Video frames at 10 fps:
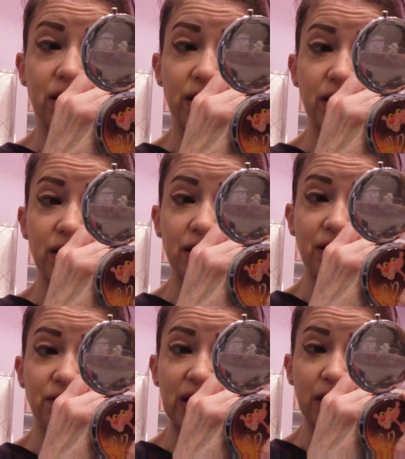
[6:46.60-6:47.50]

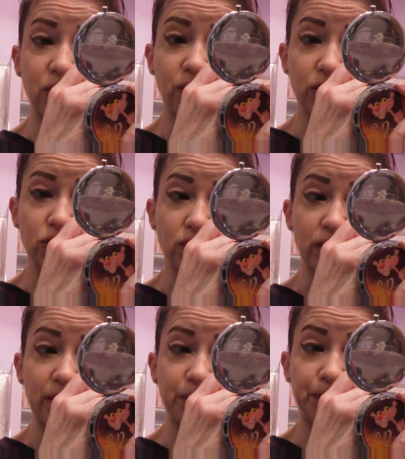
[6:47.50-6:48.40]
e vediamo un po'
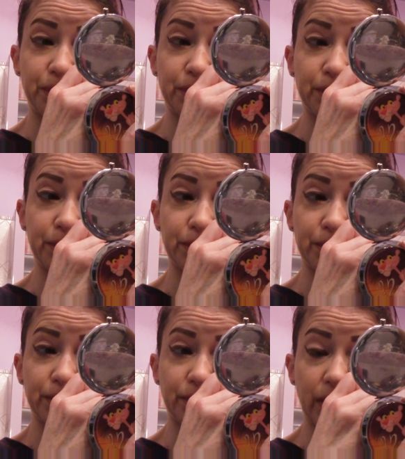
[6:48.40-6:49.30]
insomma
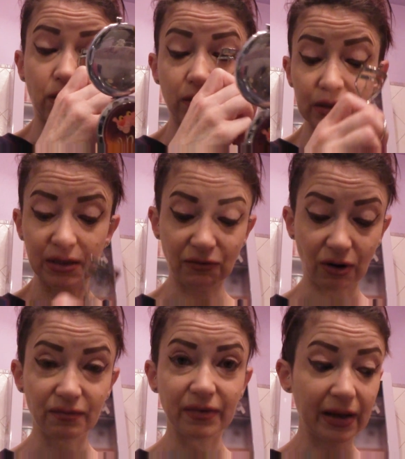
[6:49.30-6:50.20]
come si
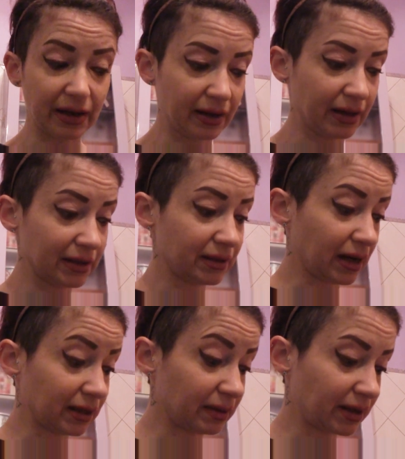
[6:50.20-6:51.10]
evolve la
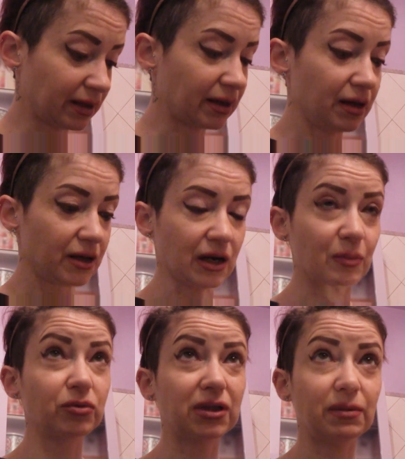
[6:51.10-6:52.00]
serata perché
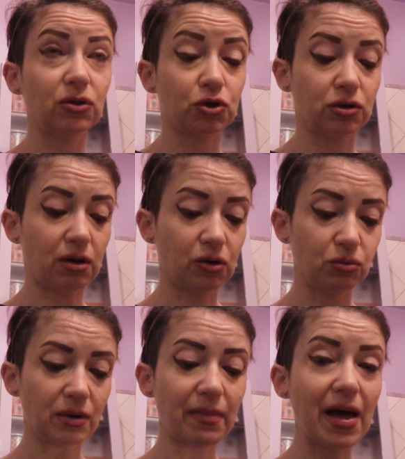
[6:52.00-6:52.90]
l'appuntamento ce l'ho alle
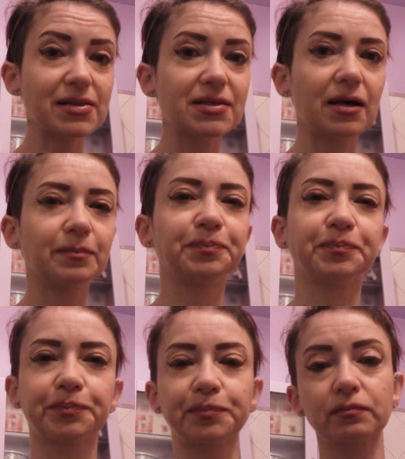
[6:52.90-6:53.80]
due e mezza,
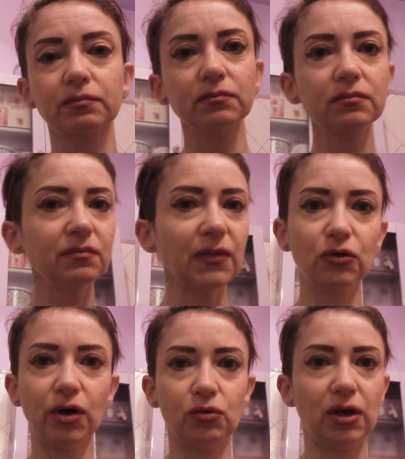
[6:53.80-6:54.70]

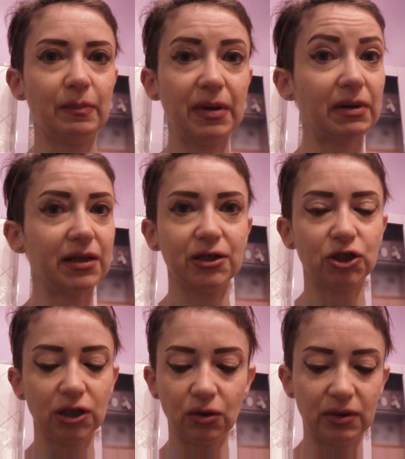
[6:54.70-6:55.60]
io credo che prima delle
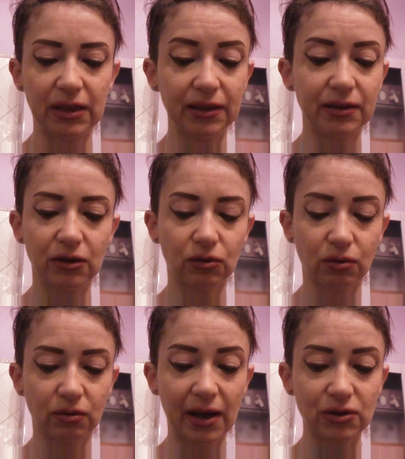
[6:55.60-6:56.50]
5 da lì
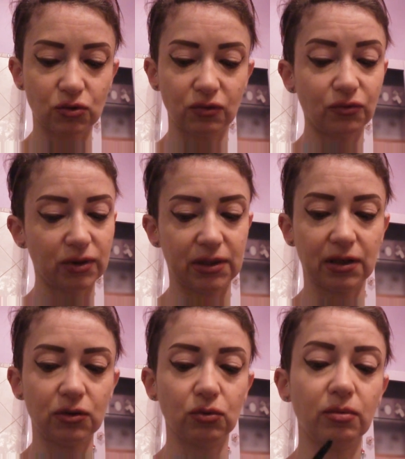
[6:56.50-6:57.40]
dentro non esco, forse
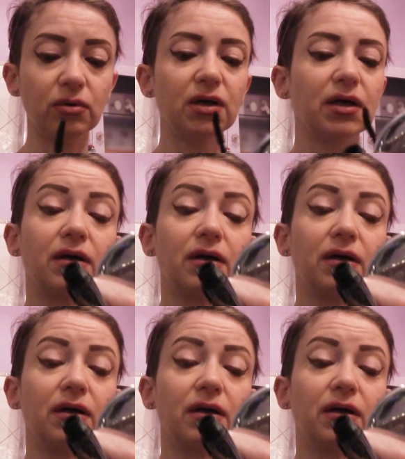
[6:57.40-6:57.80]
anche dopo,